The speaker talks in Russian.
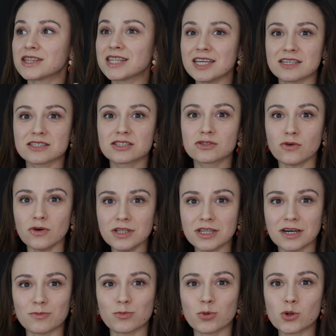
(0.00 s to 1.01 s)

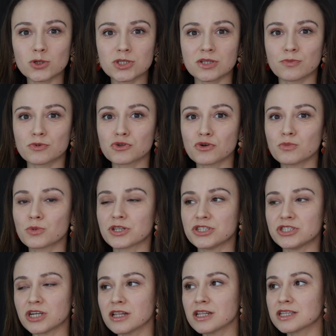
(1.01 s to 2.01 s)
Т-зона просто потом
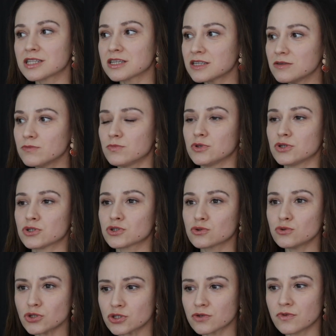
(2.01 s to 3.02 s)
кричала таким
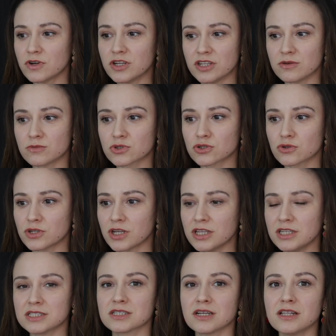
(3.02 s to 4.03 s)
пересушиванием, что я
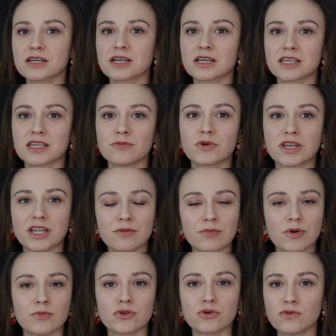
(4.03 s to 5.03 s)
не знала, каким
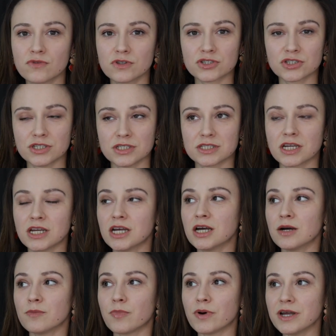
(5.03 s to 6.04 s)
кремом ее увлажнить.
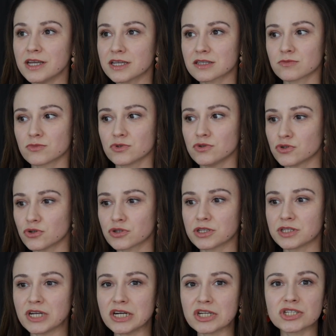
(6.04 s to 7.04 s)
Поэтому, девчонки,
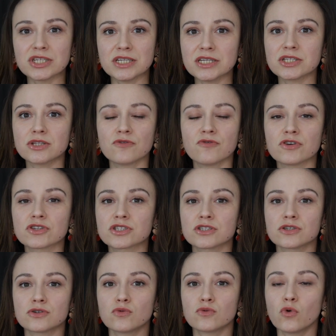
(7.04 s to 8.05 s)
даже если у
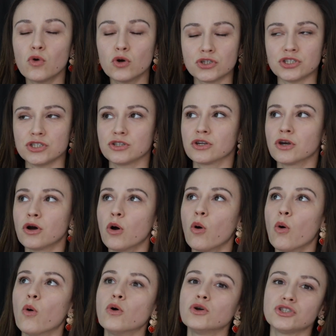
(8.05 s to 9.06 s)
вас очень
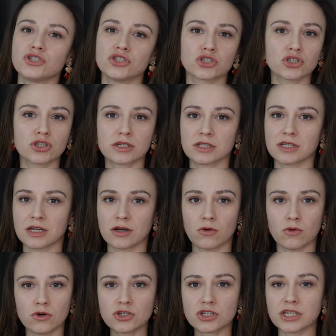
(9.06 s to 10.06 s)
очень жирная
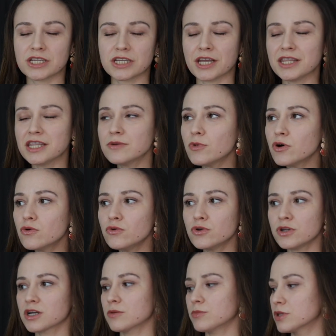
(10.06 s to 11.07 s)
кожа, я не могу
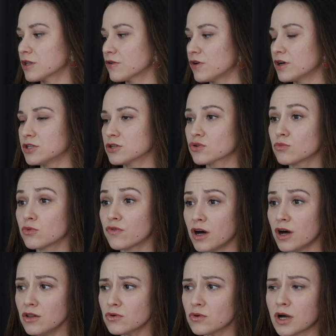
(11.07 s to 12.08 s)
рекомендовать эту
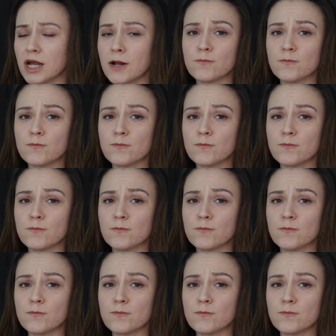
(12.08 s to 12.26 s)
умывалку,